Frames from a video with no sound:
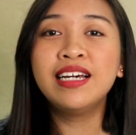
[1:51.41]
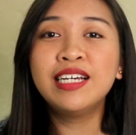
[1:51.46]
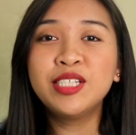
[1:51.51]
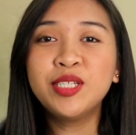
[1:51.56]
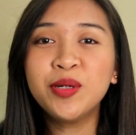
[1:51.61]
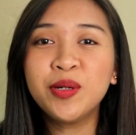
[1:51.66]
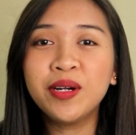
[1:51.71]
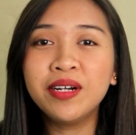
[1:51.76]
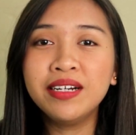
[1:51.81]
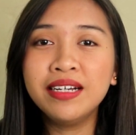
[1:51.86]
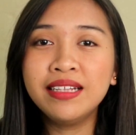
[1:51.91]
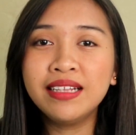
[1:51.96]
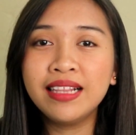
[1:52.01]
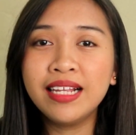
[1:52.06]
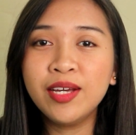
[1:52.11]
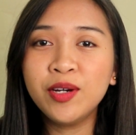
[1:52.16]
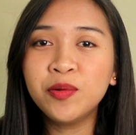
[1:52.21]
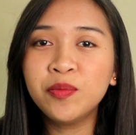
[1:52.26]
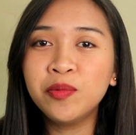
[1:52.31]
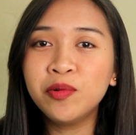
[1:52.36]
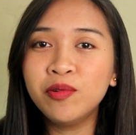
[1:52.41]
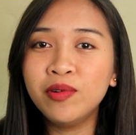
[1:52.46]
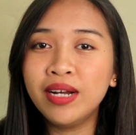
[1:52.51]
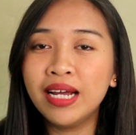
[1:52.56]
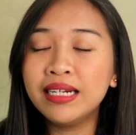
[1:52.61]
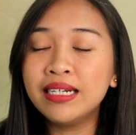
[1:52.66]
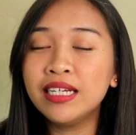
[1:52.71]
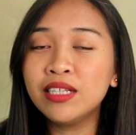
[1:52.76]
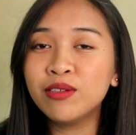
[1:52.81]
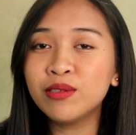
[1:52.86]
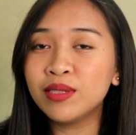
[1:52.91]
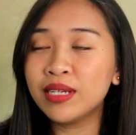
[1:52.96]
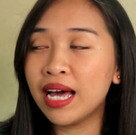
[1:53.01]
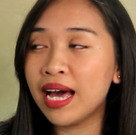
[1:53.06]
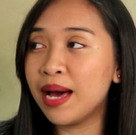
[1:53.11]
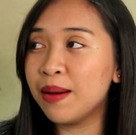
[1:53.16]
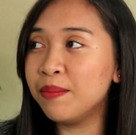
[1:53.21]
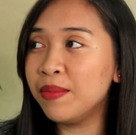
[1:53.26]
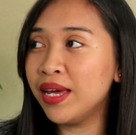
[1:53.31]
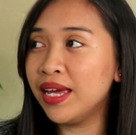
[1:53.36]
So currently, umuulan dito
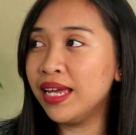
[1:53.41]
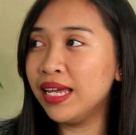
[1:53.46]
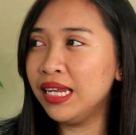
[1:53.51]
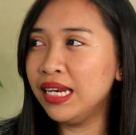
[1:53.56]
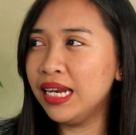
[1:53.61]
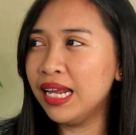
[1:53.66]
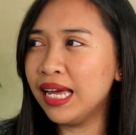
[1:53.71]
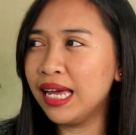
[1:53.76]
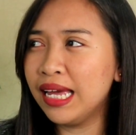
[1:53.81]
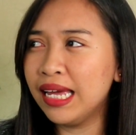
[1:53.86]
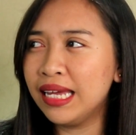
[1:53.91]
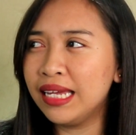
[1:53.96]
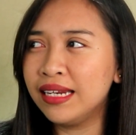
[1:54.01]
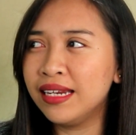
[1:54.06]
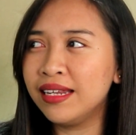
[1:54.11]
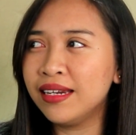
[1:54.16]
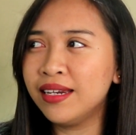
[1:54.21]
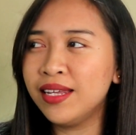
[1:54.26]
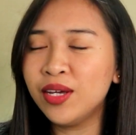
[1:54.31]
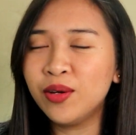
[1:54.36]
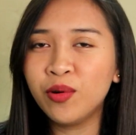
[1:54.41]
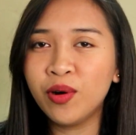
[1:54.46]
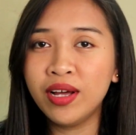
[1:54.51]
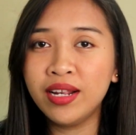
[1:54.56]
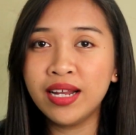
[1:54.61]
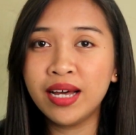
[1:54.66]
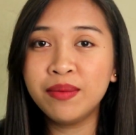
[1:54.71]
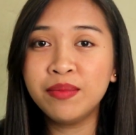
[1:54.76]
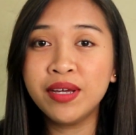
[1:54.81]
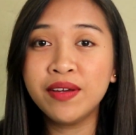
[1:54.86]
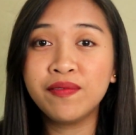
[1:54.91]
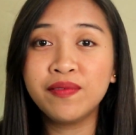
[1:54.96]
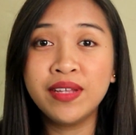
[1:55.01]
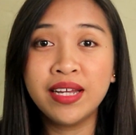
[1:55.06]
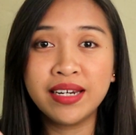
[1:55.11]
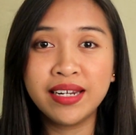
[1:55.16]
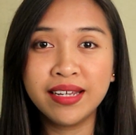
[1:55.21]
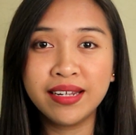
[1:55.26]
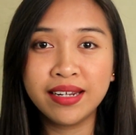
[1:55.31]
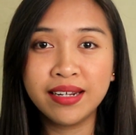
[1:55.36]
sa amin and hindi ko alam if
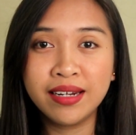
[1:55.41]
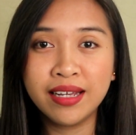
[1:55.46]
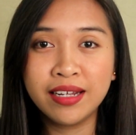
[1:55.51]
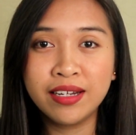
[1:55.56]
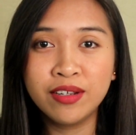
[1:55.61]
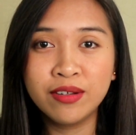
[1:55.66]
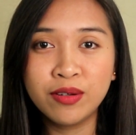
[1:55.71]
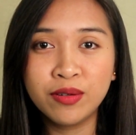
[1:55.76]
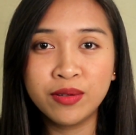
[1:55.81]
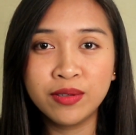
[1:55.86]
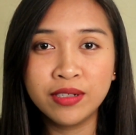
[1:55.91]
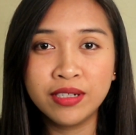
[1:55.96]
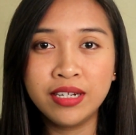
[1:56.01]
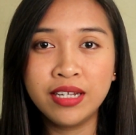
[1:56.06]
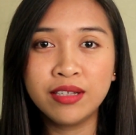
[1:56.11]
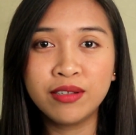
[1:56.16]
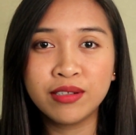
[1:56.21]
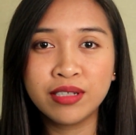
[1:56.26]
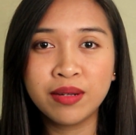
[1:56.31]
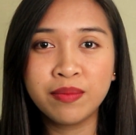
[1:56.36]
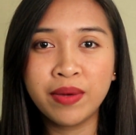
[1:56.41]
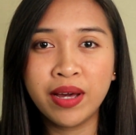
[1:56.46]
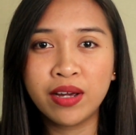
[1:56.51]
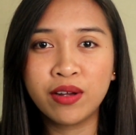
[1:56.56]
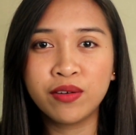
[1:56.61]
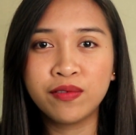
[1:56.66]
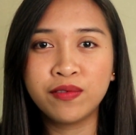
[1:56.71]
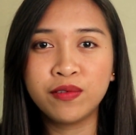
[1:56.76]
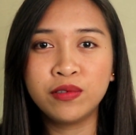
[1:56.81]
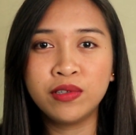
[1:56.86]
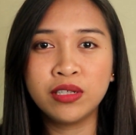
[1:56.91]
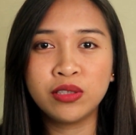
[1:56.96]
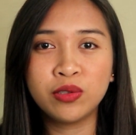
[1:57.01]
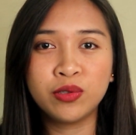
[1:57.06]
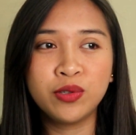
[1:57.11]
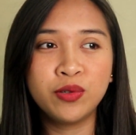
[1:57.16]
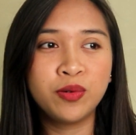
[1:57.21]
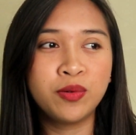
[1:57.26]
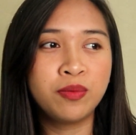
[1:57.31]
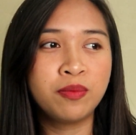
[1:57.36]
naririnig nyo dito sa microphone na
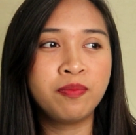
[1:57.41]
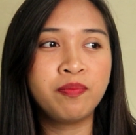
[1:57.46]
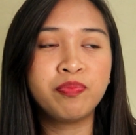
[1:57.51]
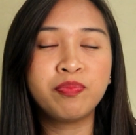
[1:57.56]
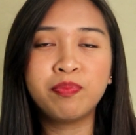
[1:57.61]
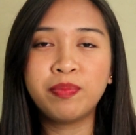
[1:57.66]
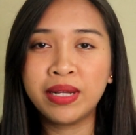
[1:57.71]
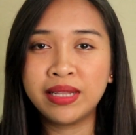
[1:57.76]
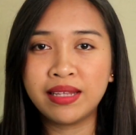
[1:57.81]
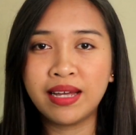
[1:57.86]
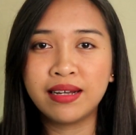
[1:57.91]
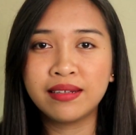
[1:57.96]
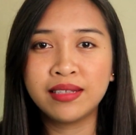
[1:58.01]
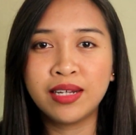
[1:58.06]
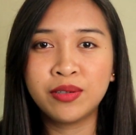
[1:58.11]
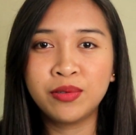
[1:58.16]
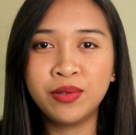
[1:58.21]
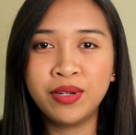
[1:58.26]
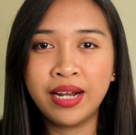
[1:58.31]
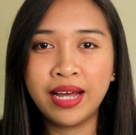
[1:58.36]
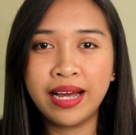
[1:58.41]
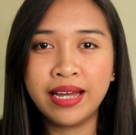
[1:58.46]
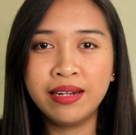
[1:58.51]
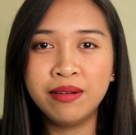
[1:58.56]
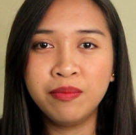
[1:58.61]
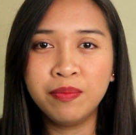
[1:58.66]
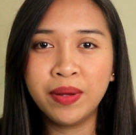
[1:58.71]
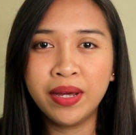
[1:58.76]
to yung patak ng ulan.